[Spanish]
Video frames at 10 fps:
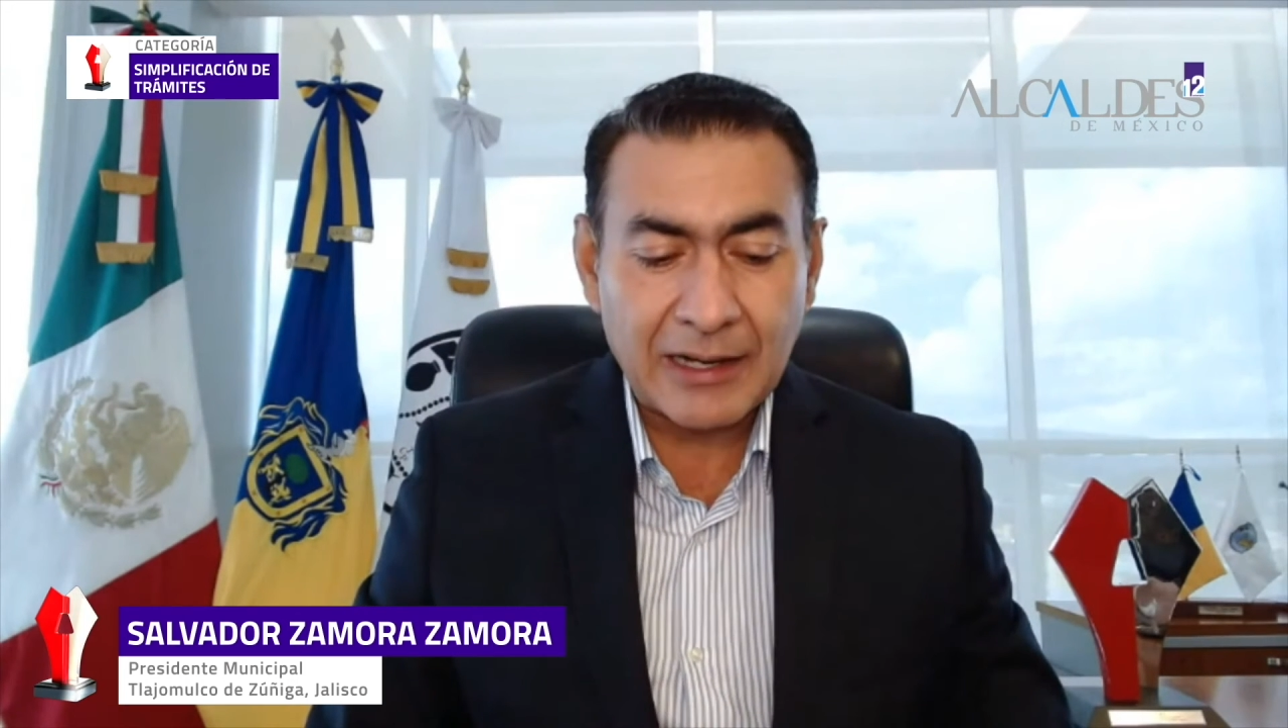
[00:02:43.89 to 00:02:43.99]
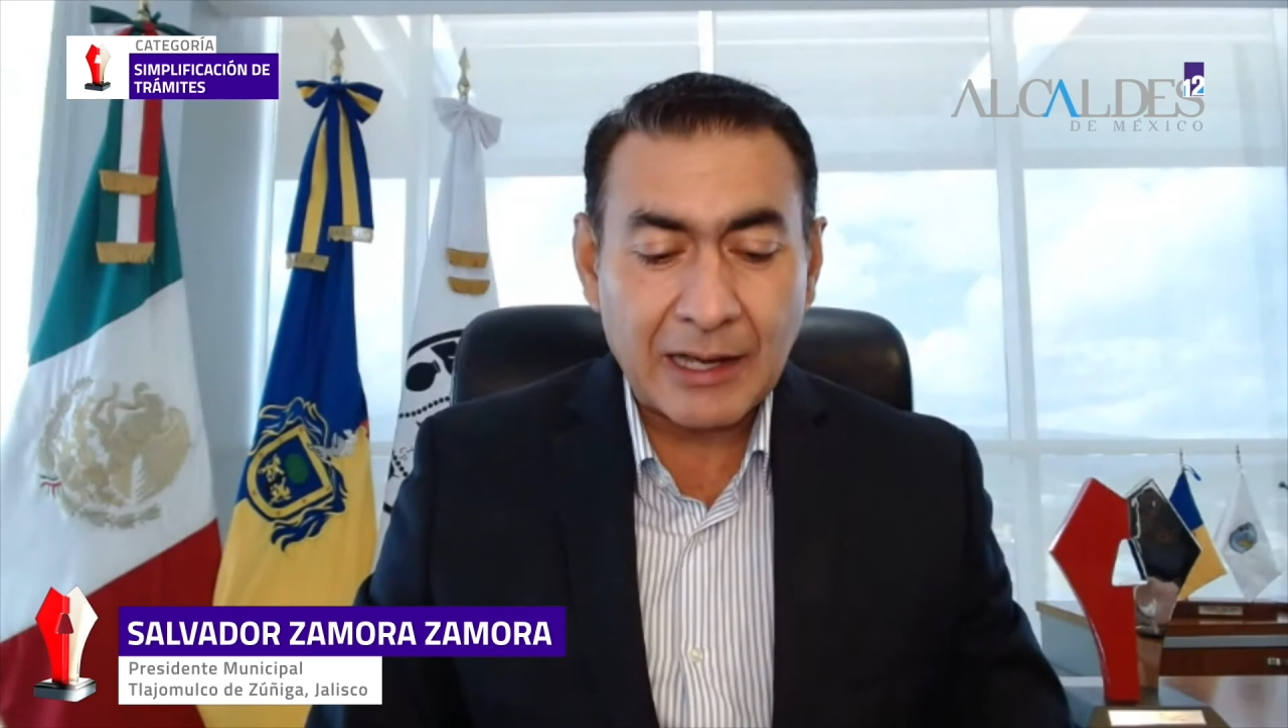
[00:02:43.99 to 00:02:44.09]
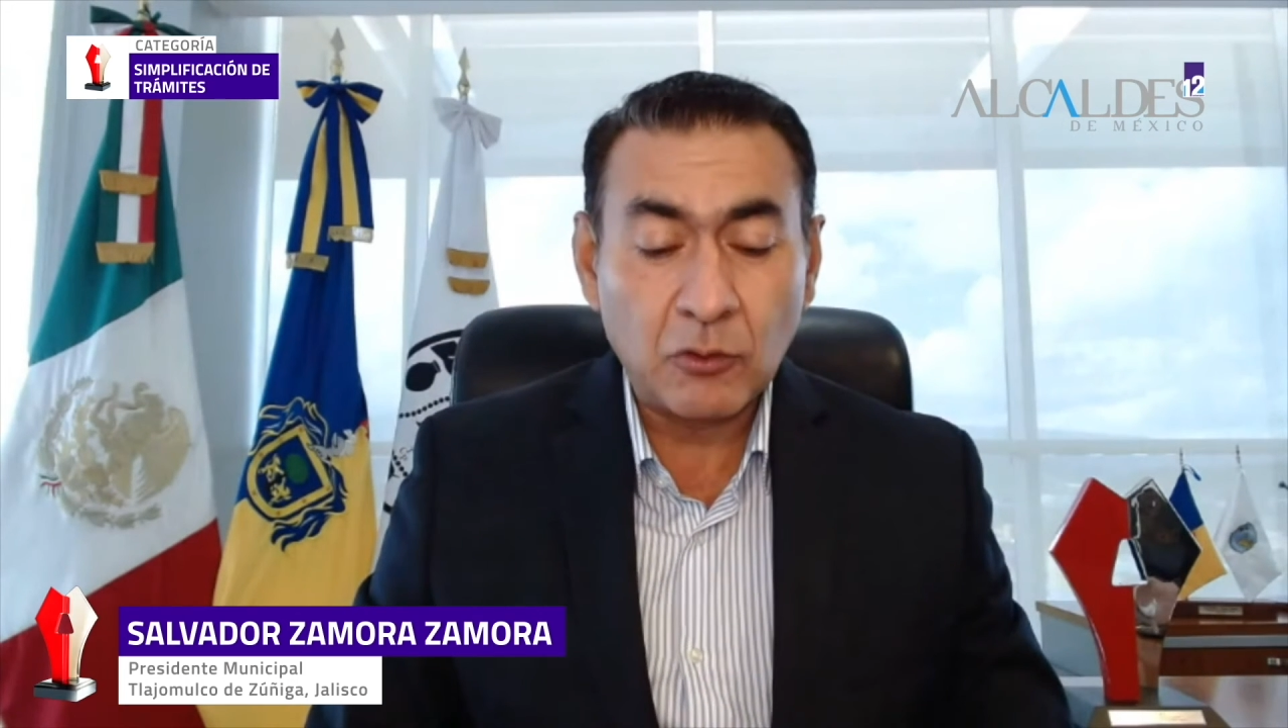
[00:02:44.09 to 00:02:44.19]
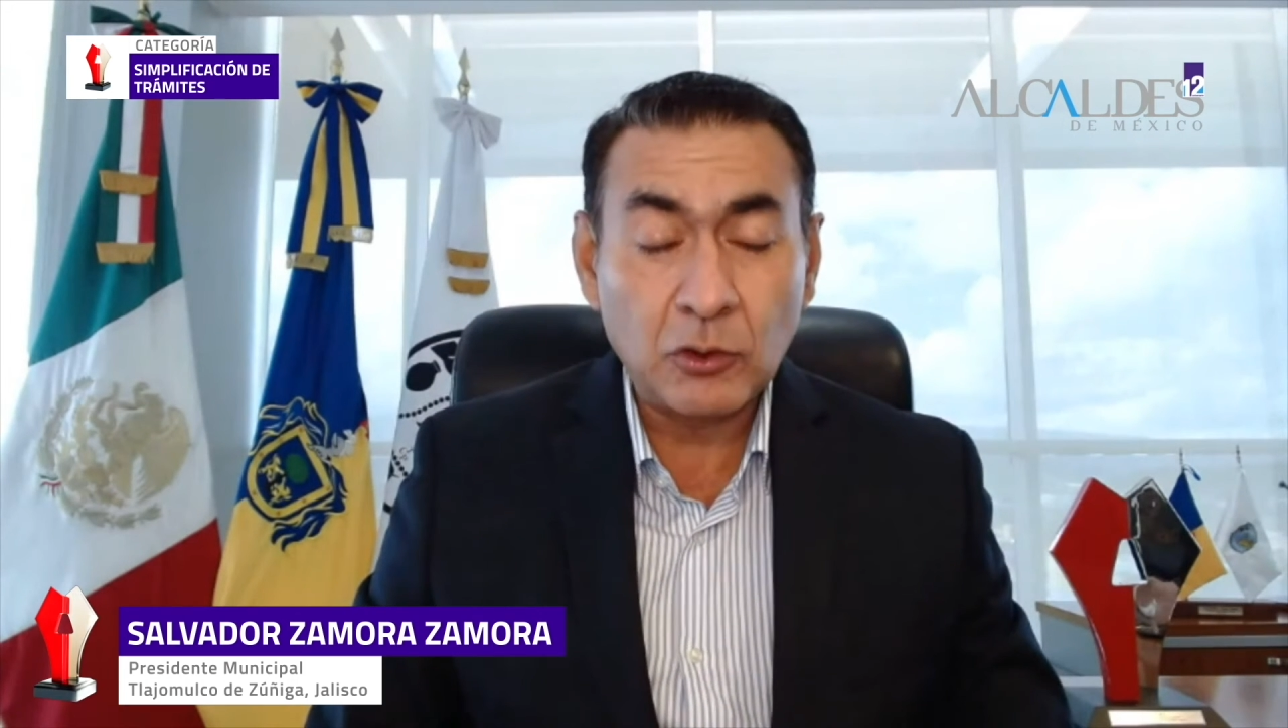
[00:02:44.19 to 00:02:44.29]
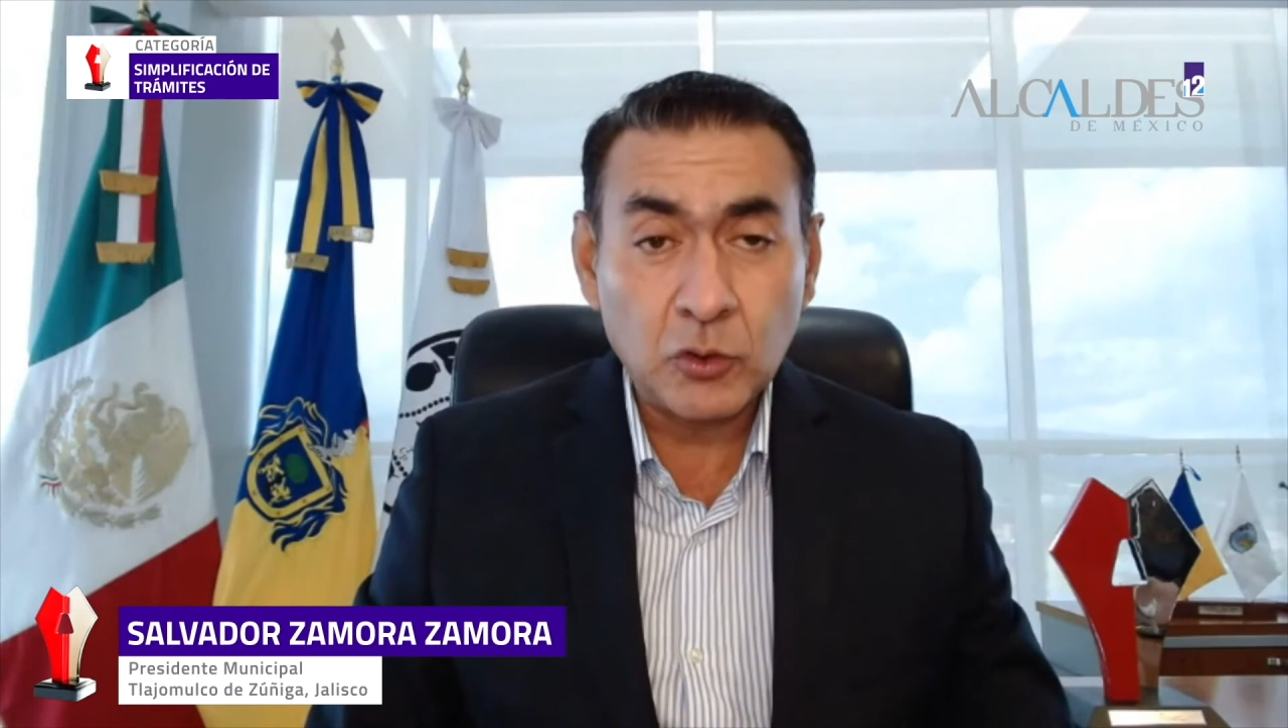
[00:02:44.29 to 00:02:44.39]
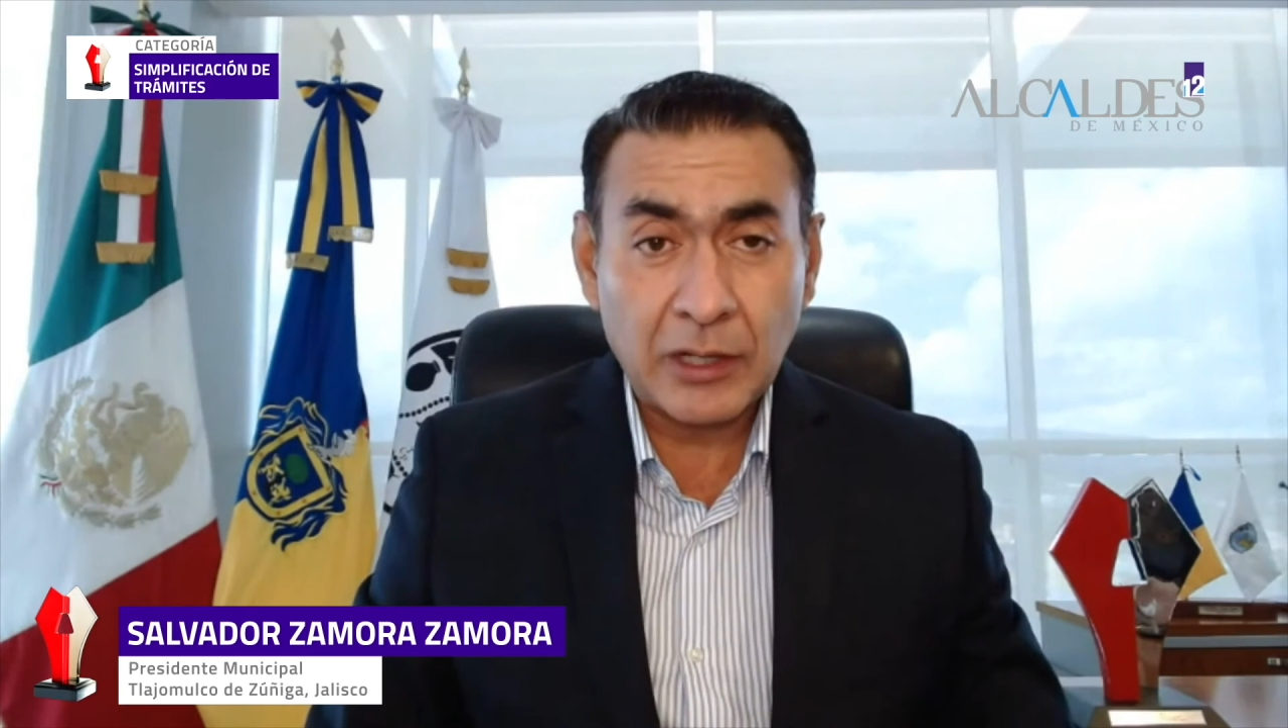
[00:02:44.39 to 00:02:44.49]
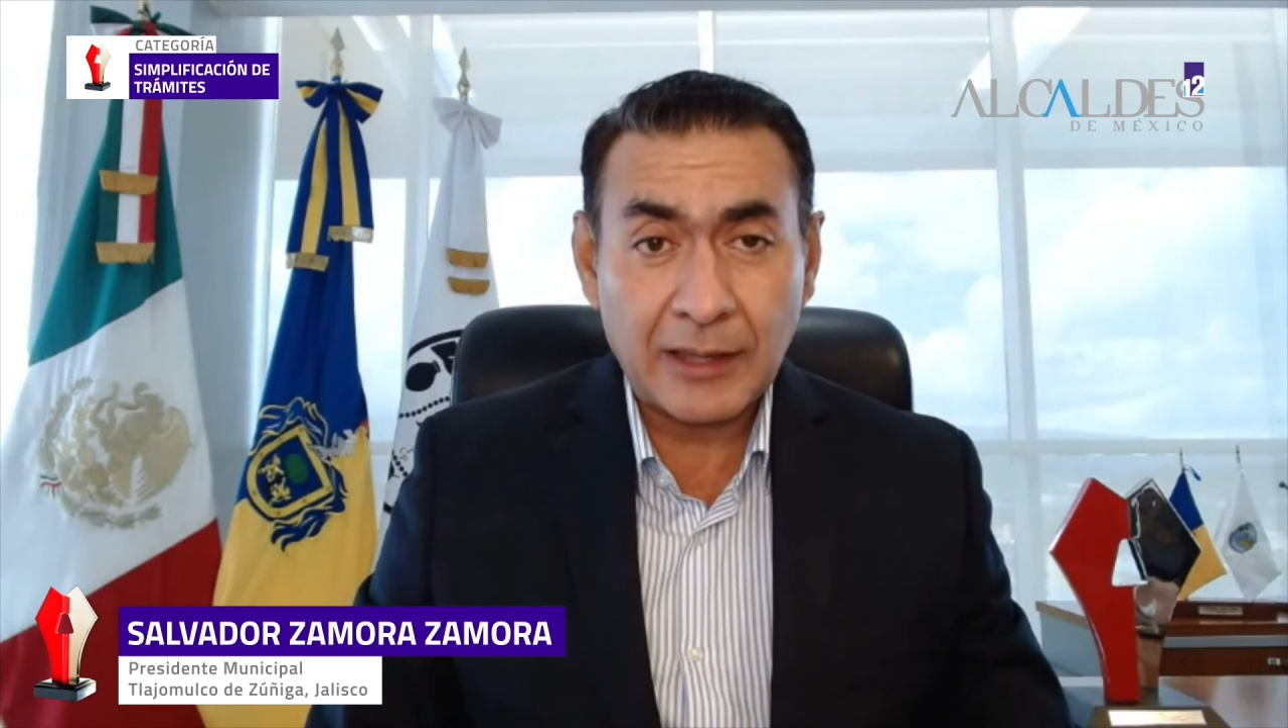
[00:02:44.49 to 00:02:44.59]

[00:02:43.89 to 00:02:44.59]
la cultura